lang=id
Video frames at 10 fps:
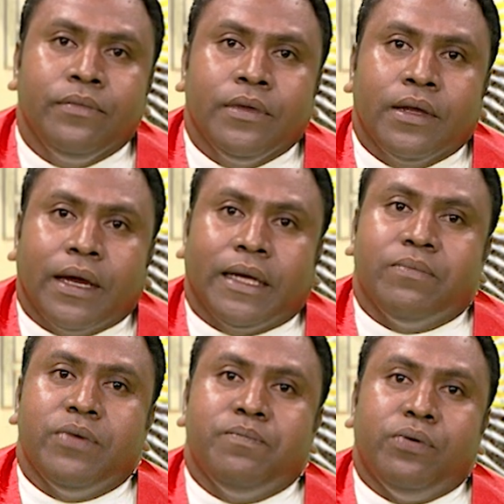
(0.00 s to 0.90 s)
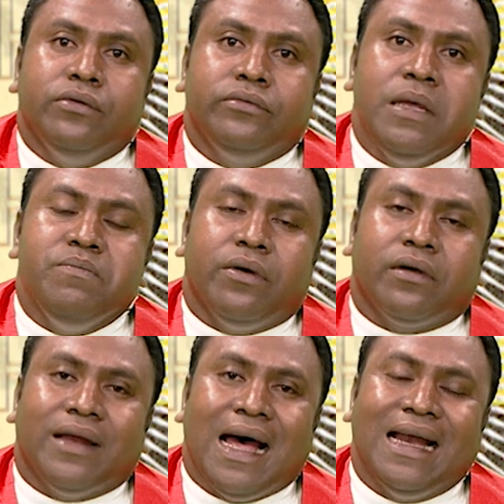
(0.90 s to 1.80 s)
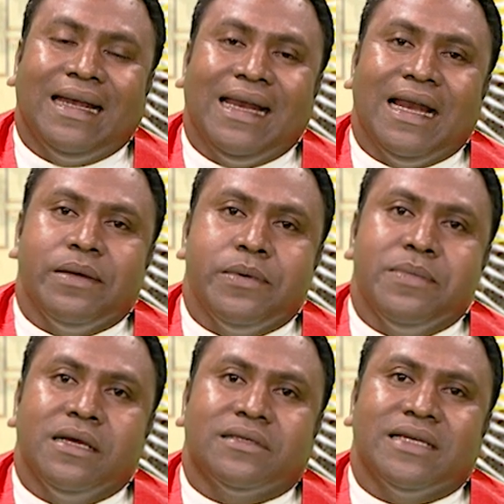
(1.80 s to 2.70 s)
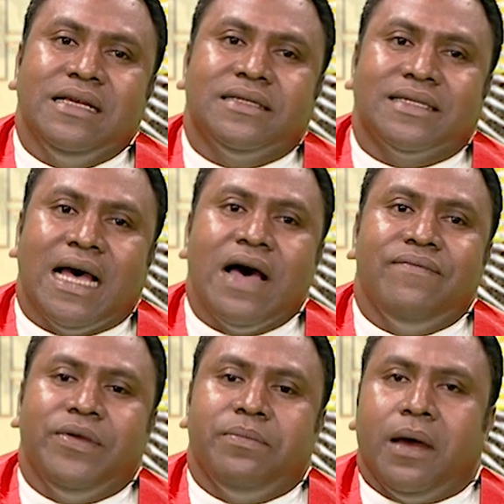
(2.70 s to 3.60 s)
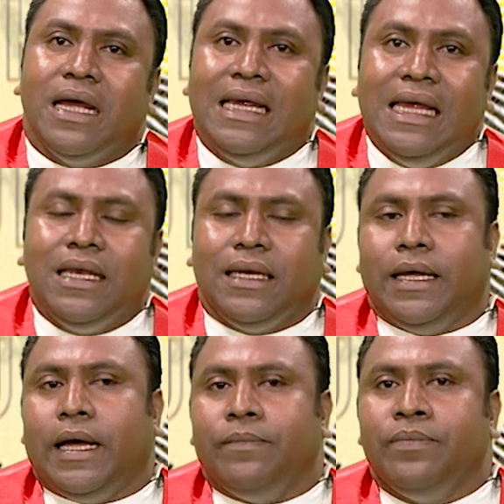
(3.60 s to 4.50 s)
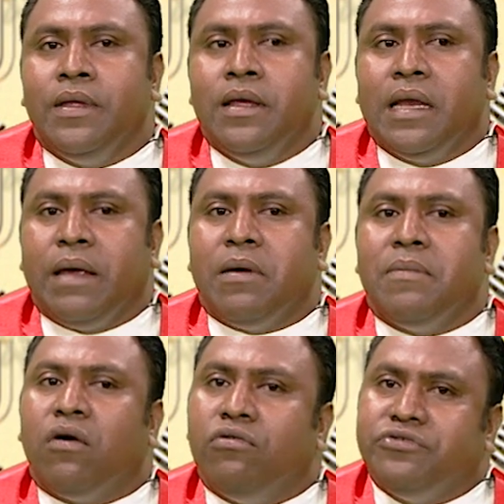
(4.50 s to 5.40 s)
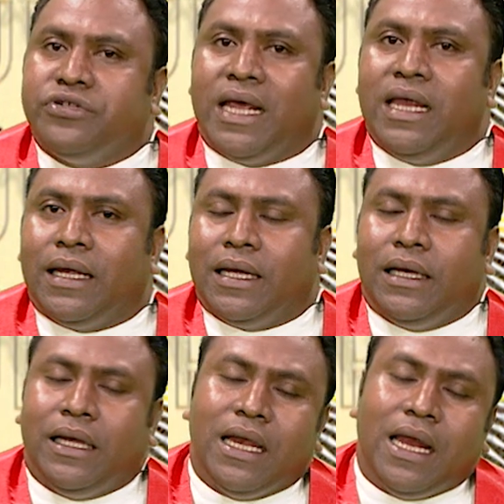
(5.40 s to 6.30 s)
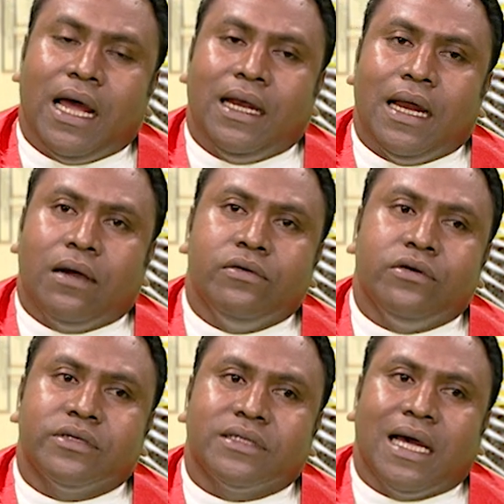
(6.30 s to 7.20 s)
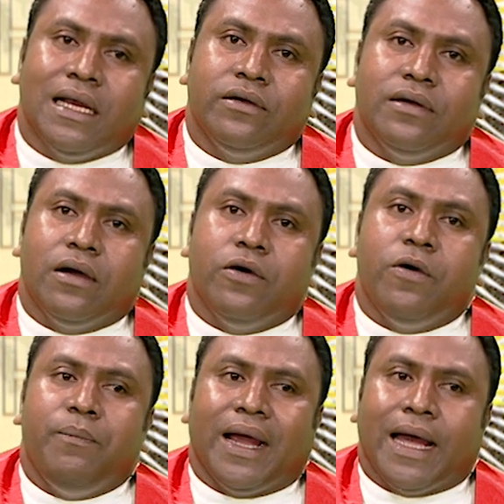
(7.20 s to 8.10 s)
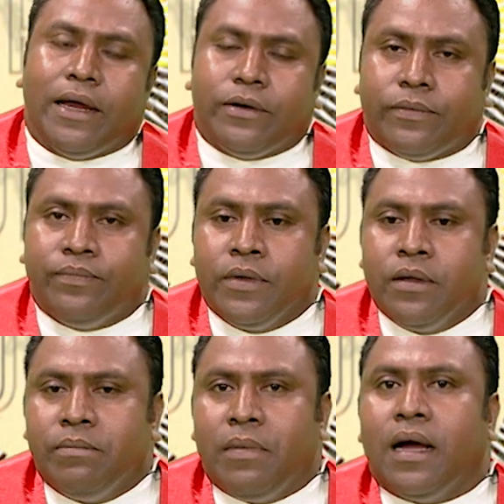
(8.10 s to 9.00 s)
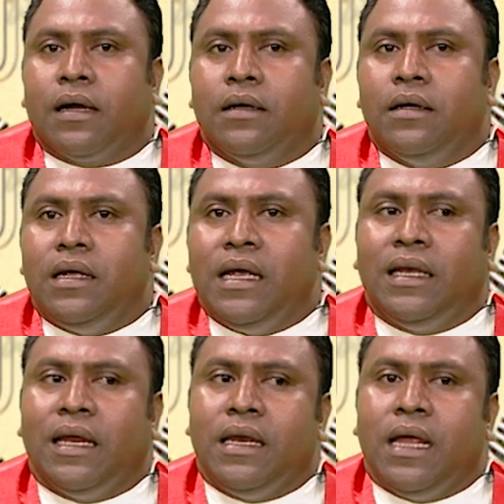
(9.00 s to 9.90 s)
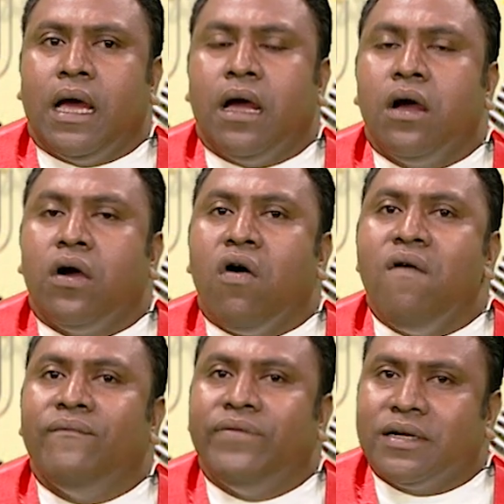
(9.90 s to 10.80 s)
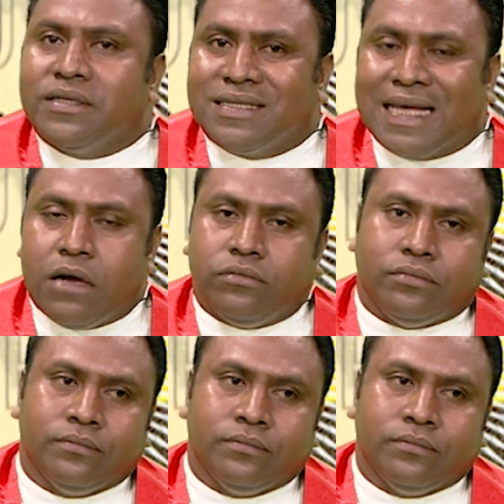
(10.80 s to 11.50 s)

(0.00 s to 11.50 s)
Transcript: Kata buat ponti importante ida nebe mas sai savi ba ita. Nebe ma consciente kata iteniane na kono sala no na kono pekado Ma itenia conversão.